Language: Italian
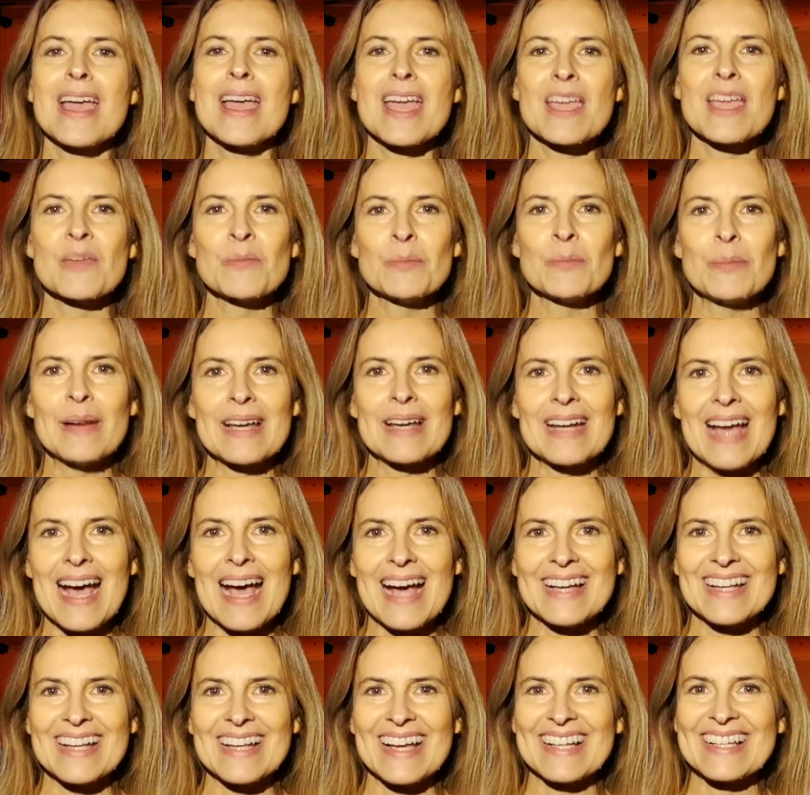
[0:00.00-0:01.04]
e
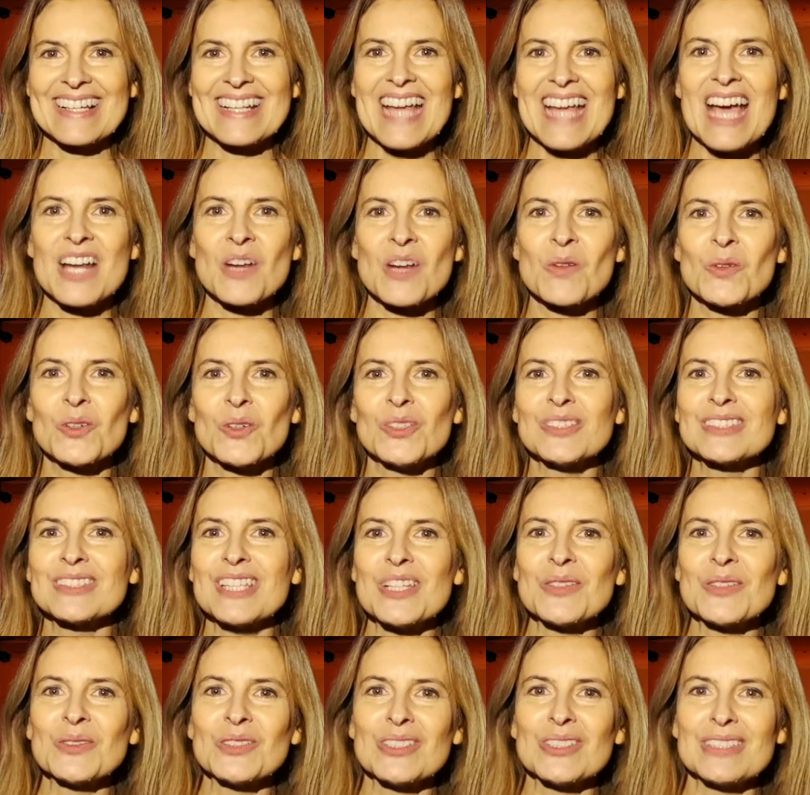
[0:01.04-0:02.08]
imparare a creare un
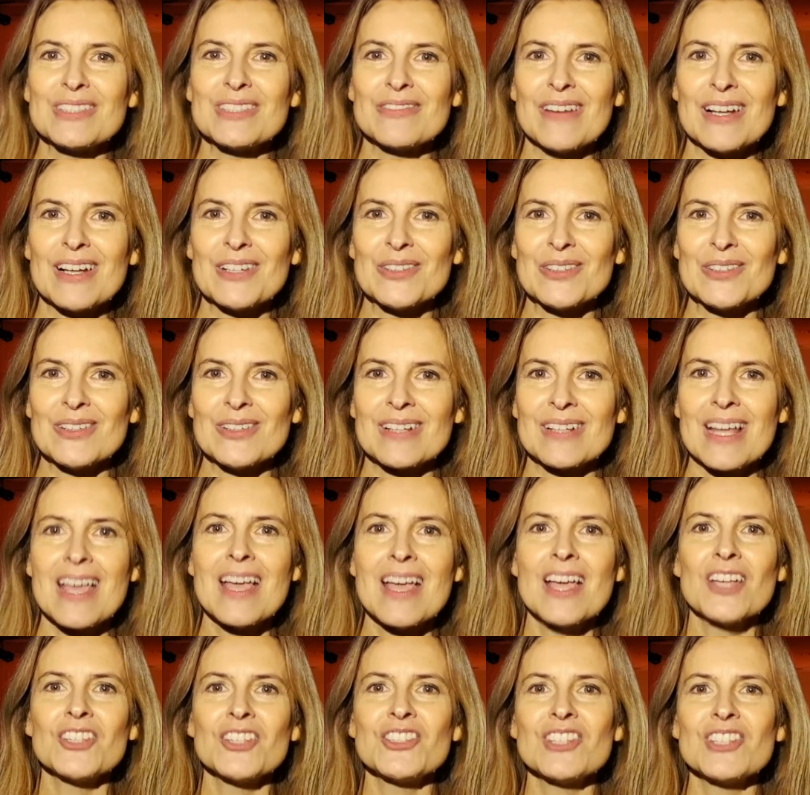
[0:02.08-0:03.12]
contenuto di valore
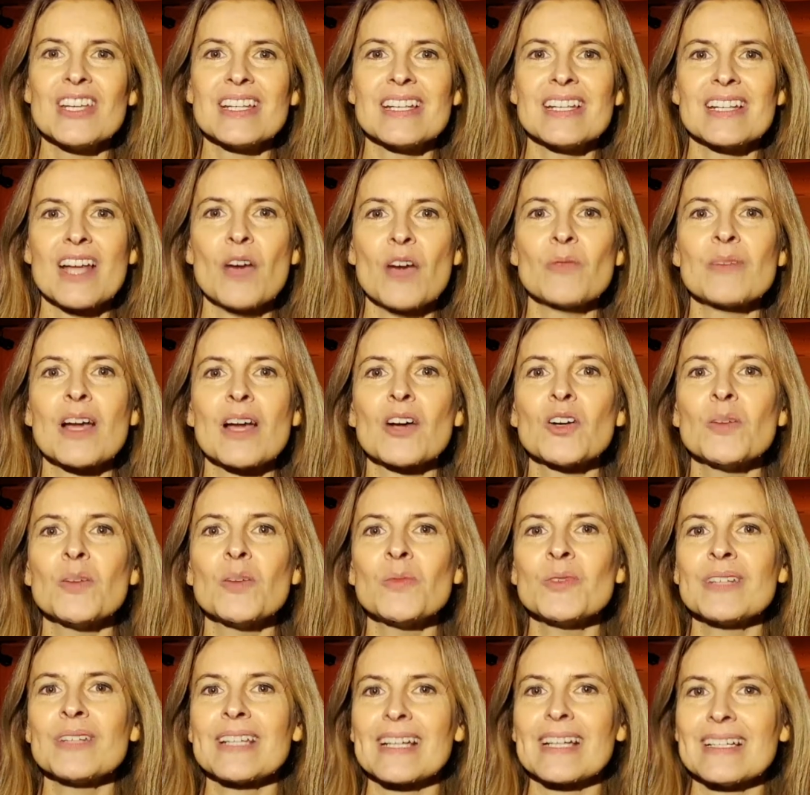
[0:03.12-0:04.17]
genera una
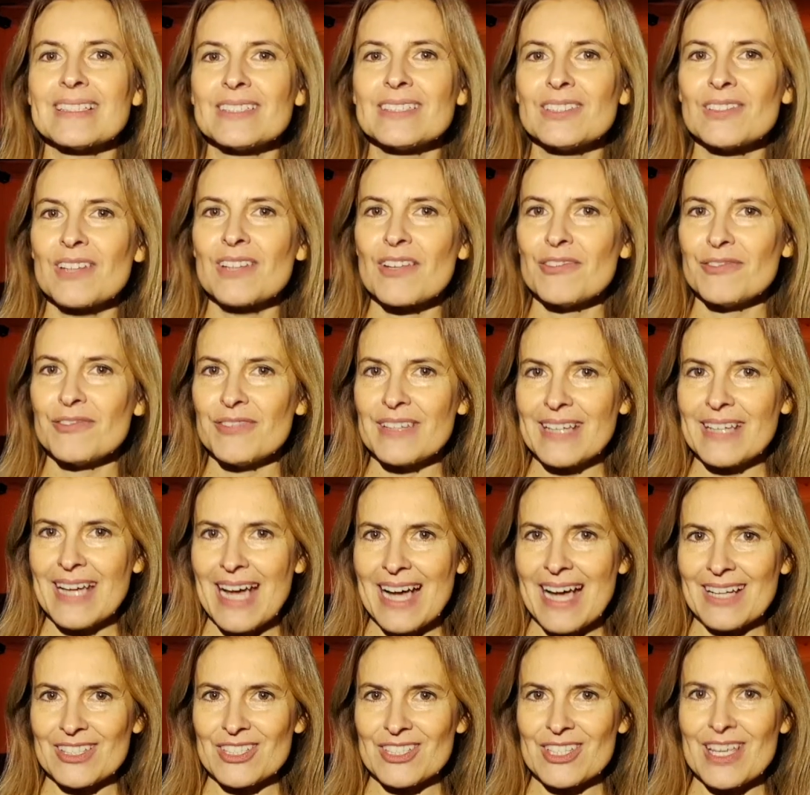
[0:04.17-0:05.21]
comunicazione
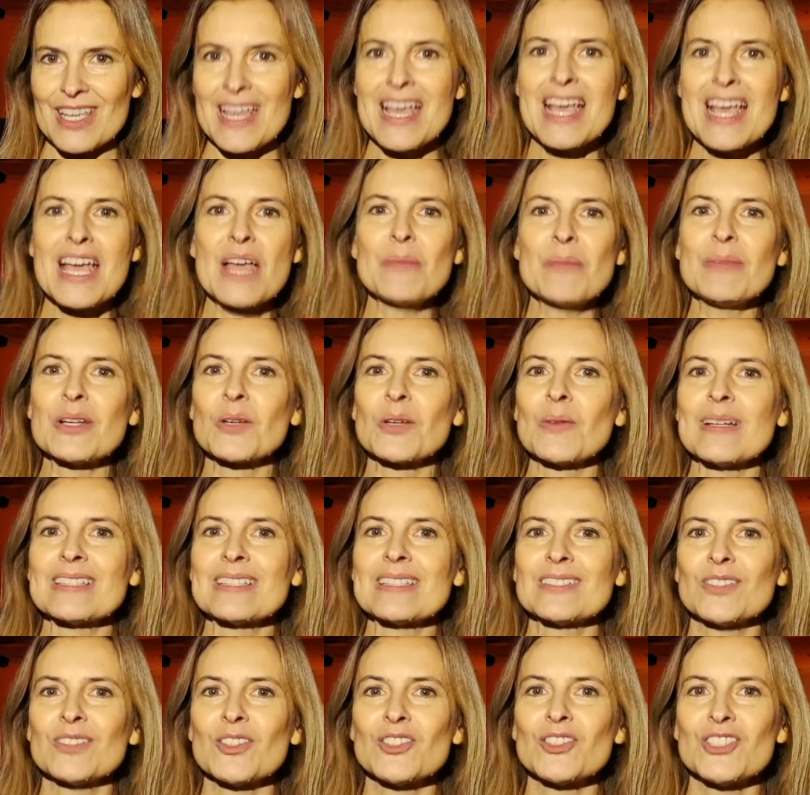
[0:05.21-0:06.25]
efficace e per
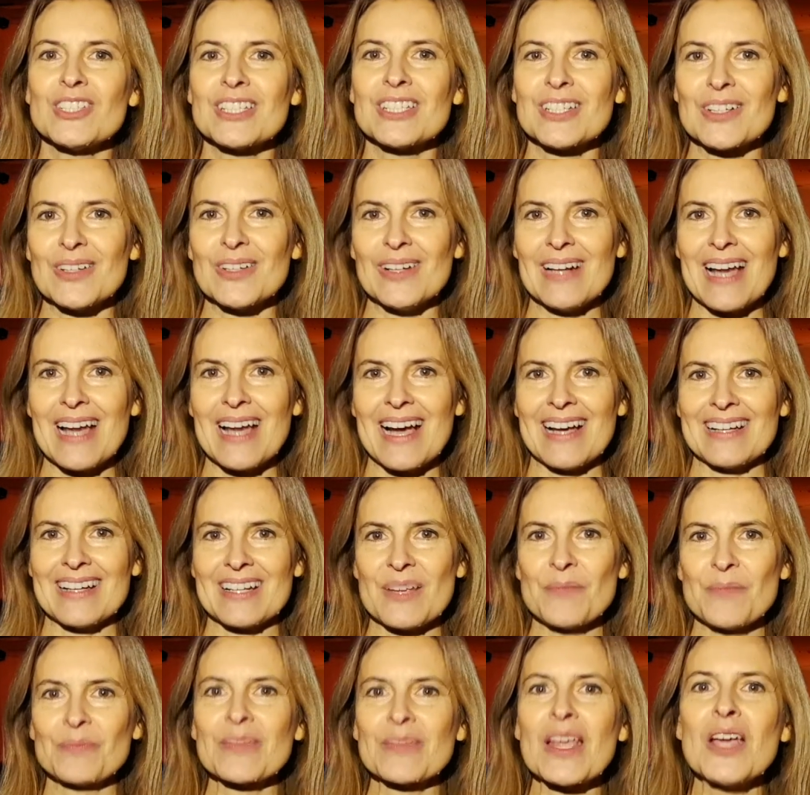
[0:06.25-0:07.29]
questo
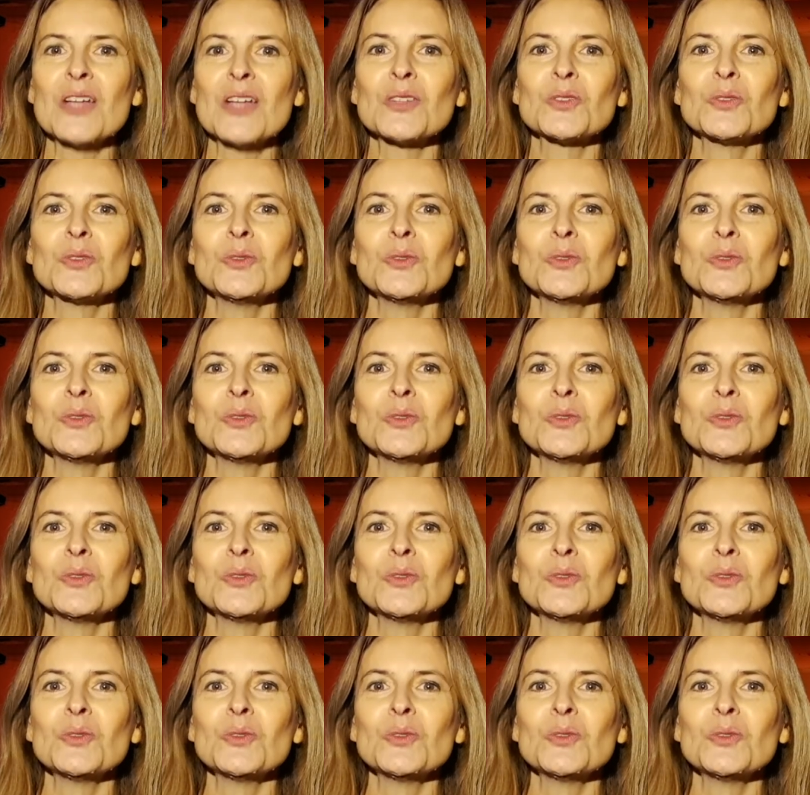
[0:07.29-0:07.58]
circolare.